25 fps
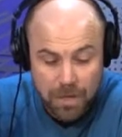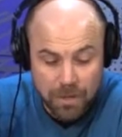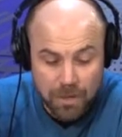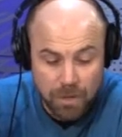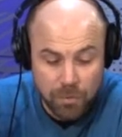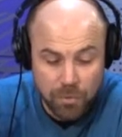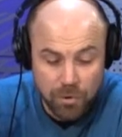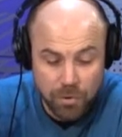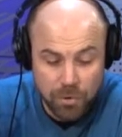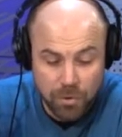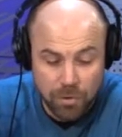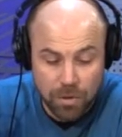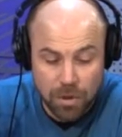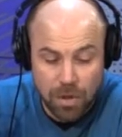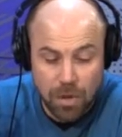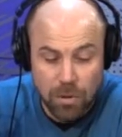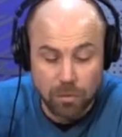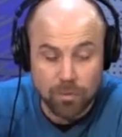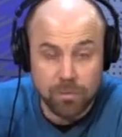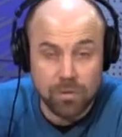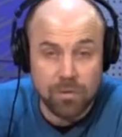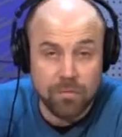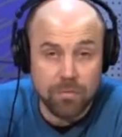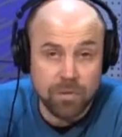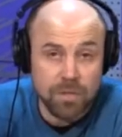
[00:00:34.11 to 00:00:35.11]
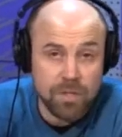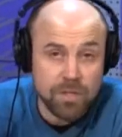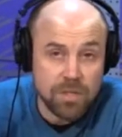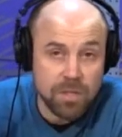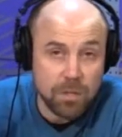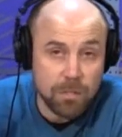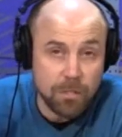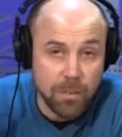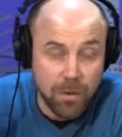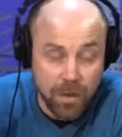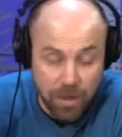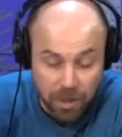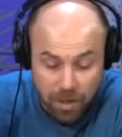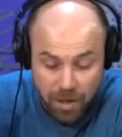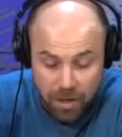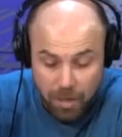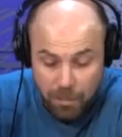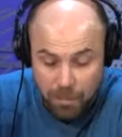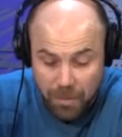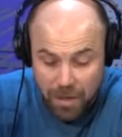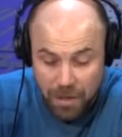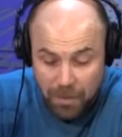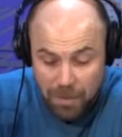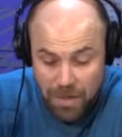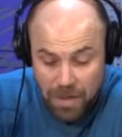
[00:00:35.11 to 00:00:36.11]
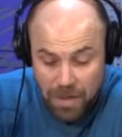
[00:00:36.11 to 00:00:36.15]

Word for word: Там идет аудиоверсия программы.